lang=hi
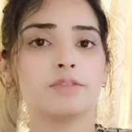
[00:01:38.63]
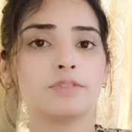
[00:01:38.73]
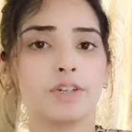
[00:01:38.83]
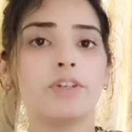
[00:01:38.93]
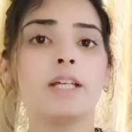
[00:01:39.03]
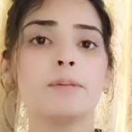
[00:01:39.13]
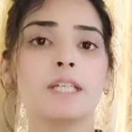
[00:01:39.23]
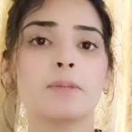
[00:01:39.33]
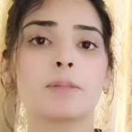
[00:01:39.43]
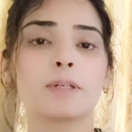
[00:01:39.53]
फरवरी के महीने
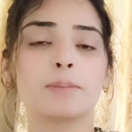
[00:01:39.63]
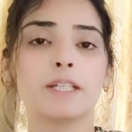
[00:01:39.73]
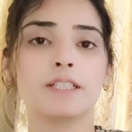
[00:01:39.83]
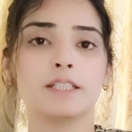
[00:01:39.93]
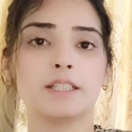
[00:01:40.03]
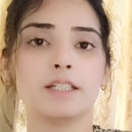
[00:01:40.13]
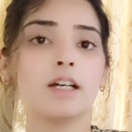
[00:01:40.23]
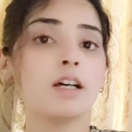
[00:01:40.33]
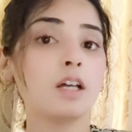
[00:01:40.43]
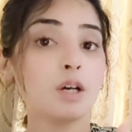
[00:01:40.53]
में कपड़े पहने जाते हैं ना
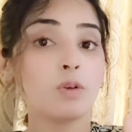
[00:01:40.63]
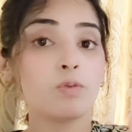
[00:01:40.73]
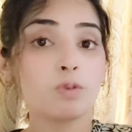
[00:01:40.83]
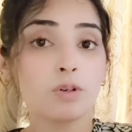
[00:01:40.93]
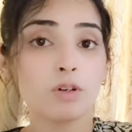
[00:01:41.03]
वो